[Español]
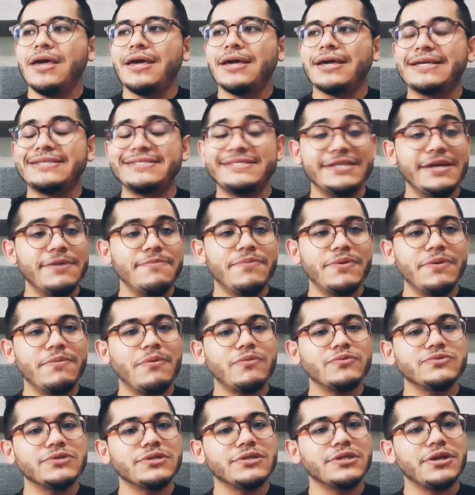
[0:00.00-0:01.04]
que siempre
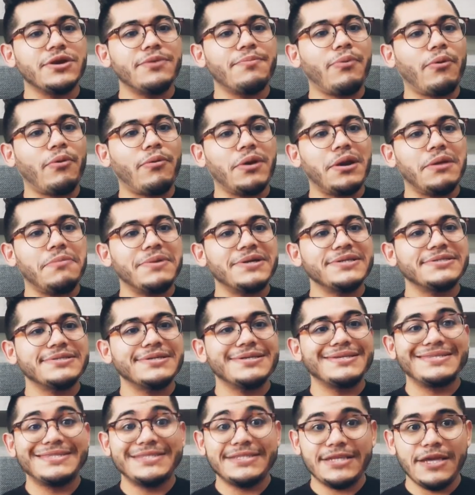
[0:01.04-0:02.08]
vamos a tener problemas,
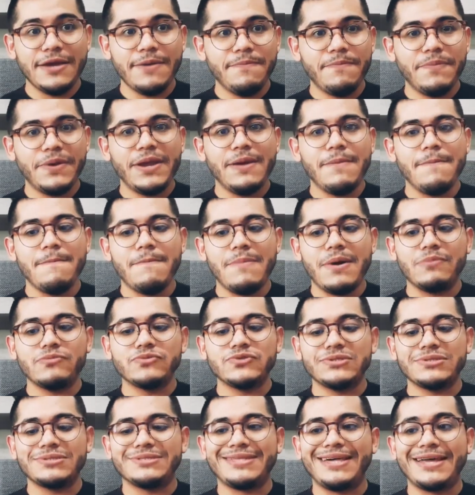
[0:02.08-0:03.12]
siempre
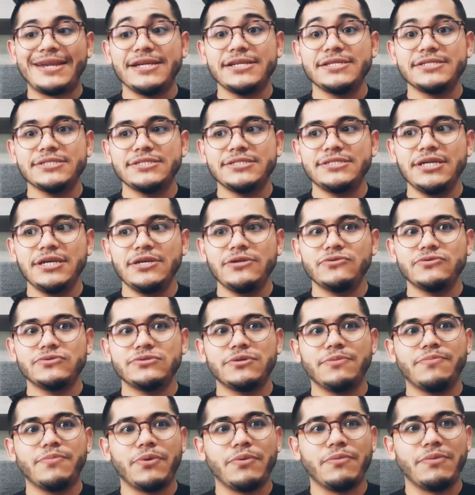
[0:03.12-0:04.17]
vamos a estar llenos
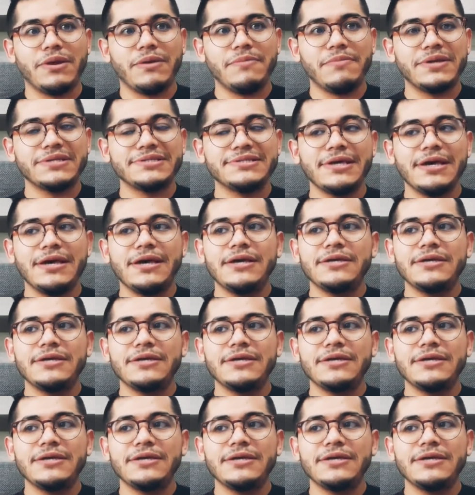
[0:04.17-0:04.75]
de problemas.